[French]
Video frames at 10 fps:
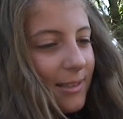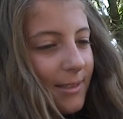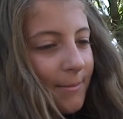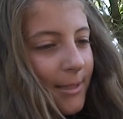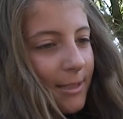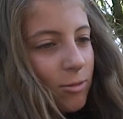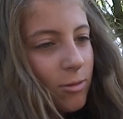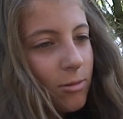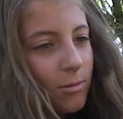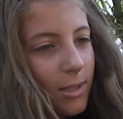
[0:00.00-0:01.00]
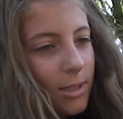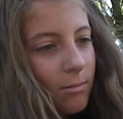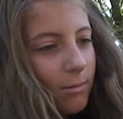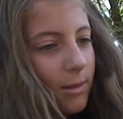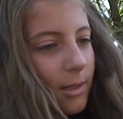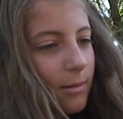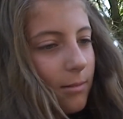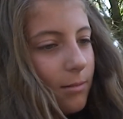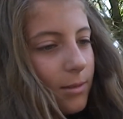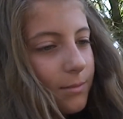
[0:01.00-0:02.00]
C'est peut-être juste une question de
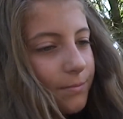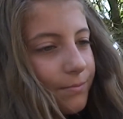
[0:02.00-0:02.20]
talent. Hein.